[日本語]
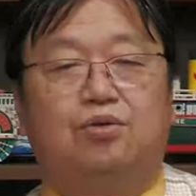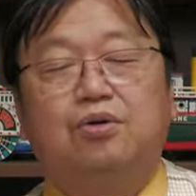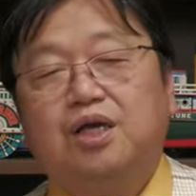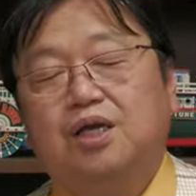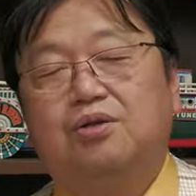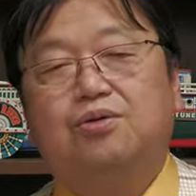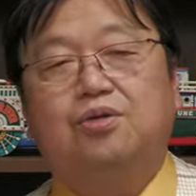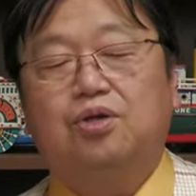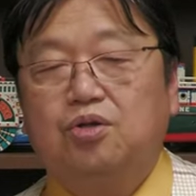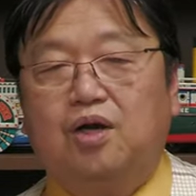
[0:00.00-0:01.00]
ドリー移動
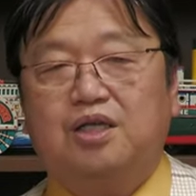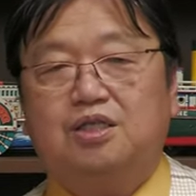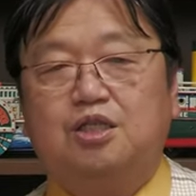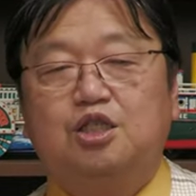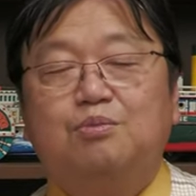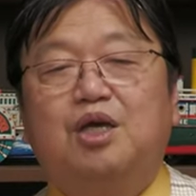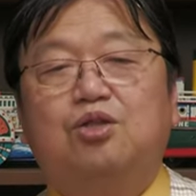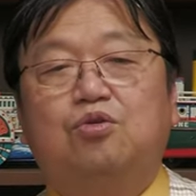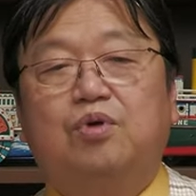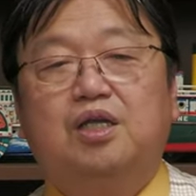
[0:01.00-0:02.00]
というのはですね地
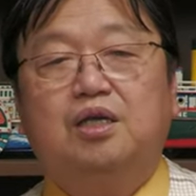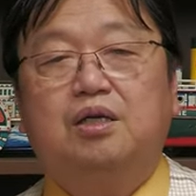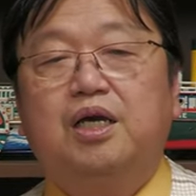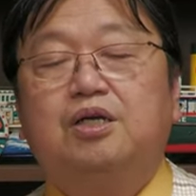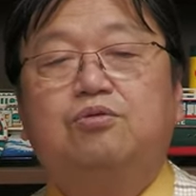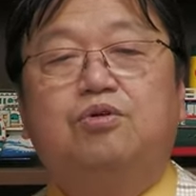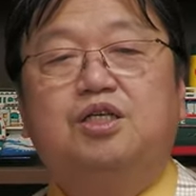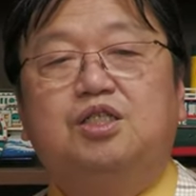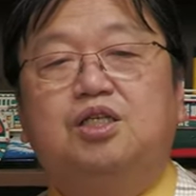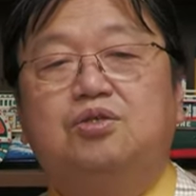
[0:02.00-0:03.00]
面の上にレールを
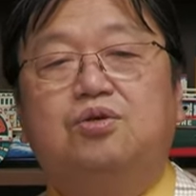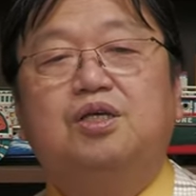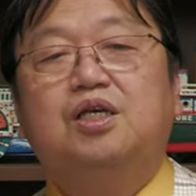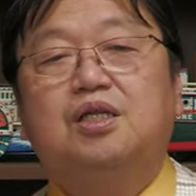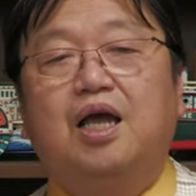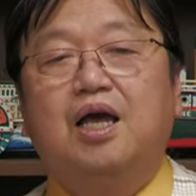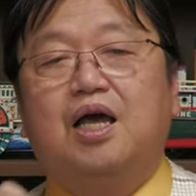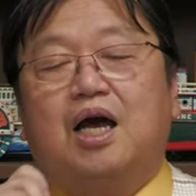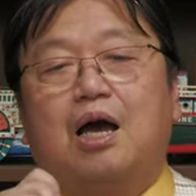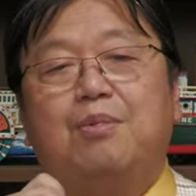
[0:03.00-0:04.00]
きちんと引いて
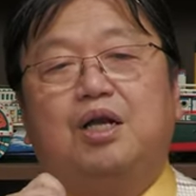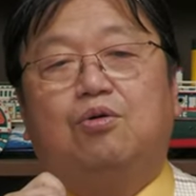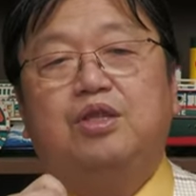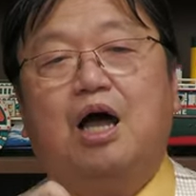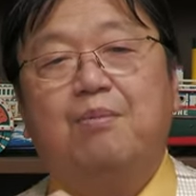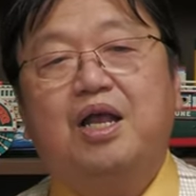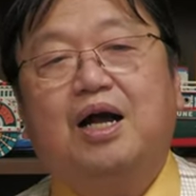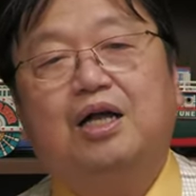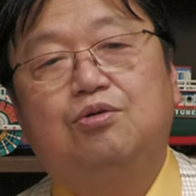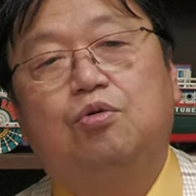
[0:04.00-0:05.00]
カメラを滑
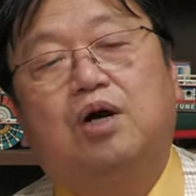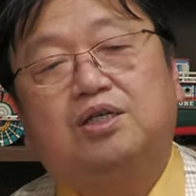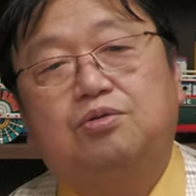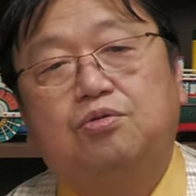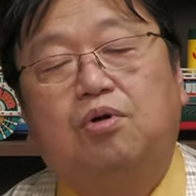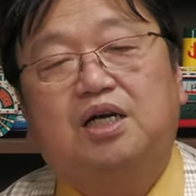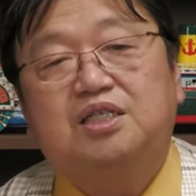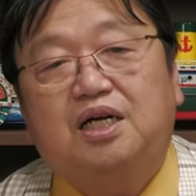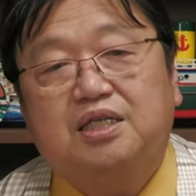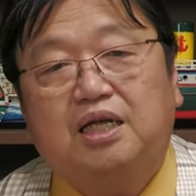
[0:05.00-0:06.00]
らかに動かす動か
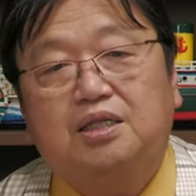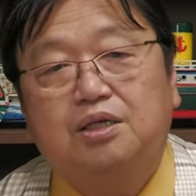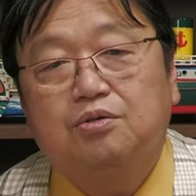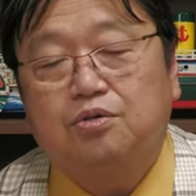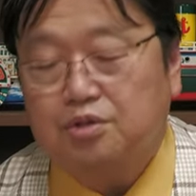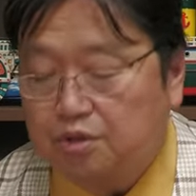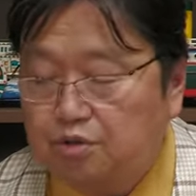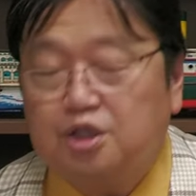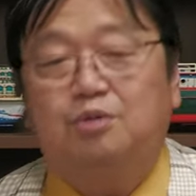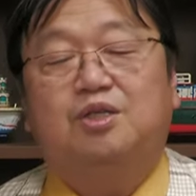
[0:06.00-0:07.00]
し方っていうのをずっ
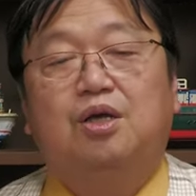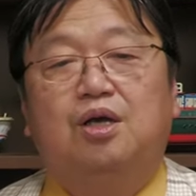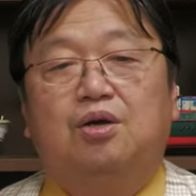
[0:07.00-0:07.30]
としてます。